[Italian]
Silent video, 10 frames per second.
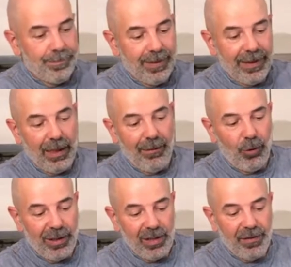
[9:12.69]
se la
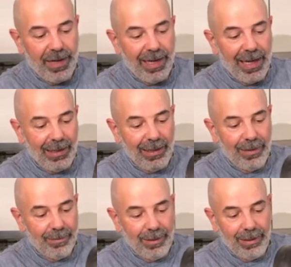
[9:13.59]
volete servire
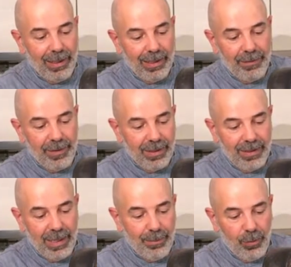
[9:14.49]
calda la
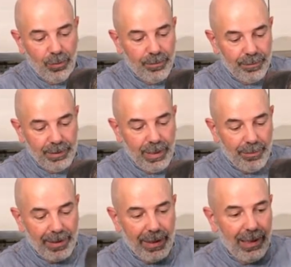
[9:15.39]
riversiamo nella
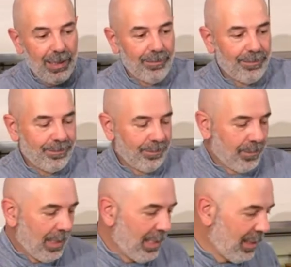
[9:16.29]
padella
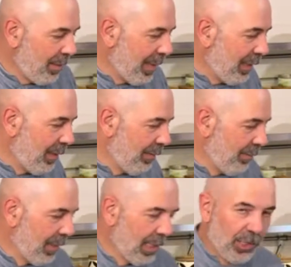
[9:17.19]
altrimenti
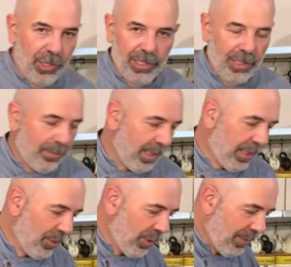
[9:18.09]
la lasciate nel
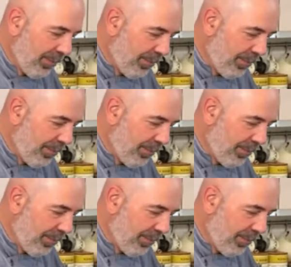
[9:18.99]
bicchierone